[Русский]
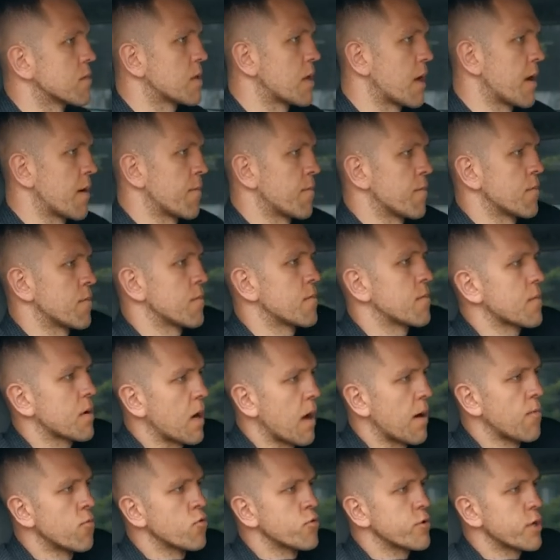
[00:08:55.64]
Там
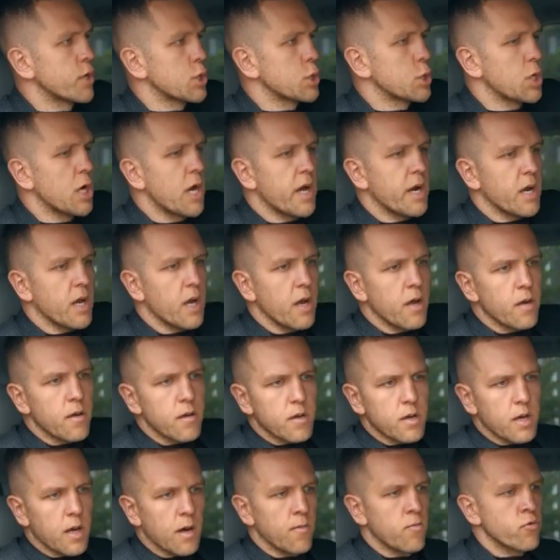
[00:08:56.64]
кому-то жарко,
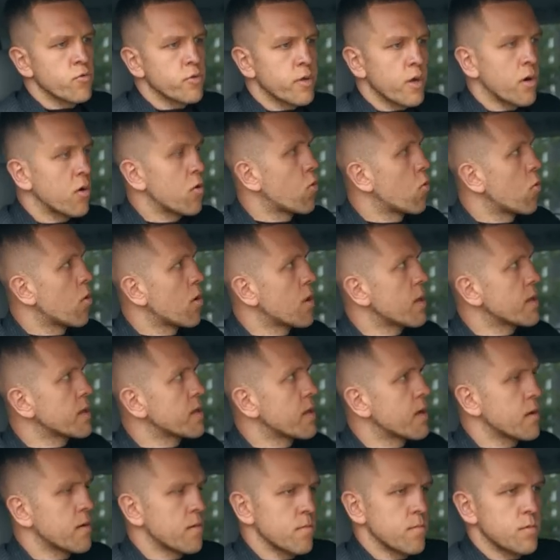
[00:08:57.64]
кому-то
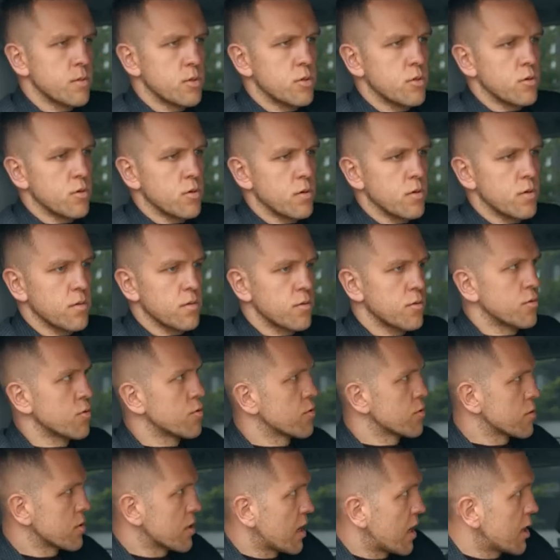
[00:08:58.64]
холодно. Все,
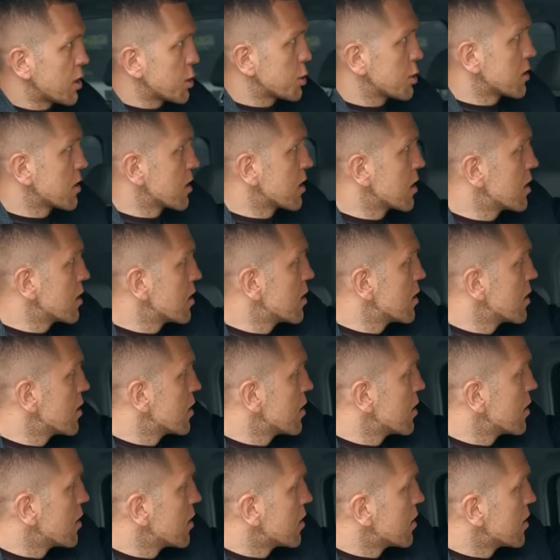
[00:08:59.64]
тут каждый
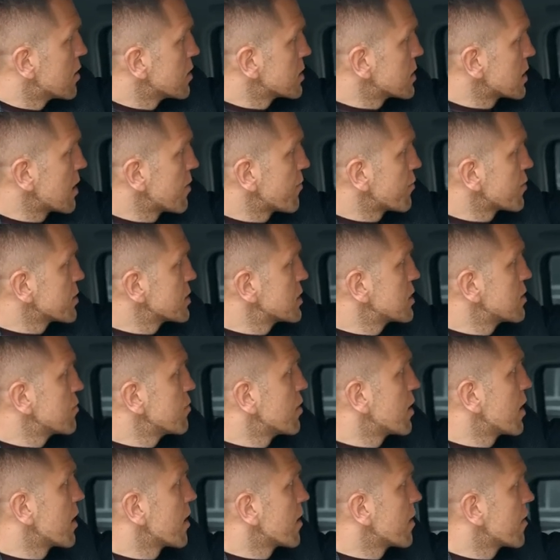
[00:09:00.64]
сам по
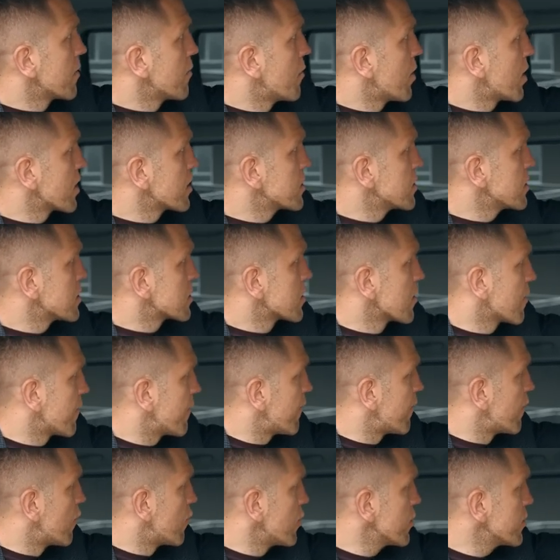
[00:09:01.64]
себе.
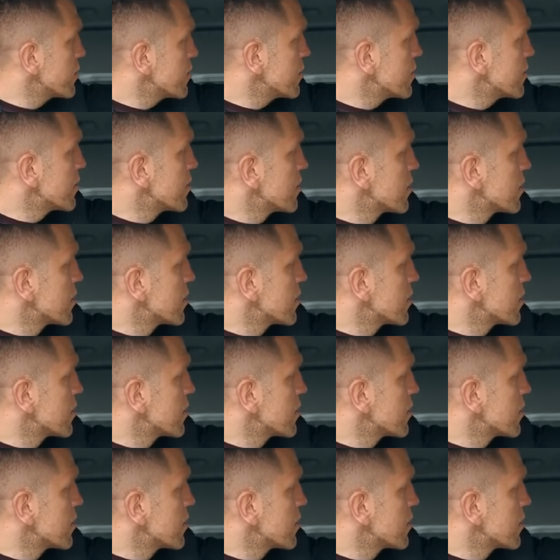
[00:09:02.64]
Магнитофон.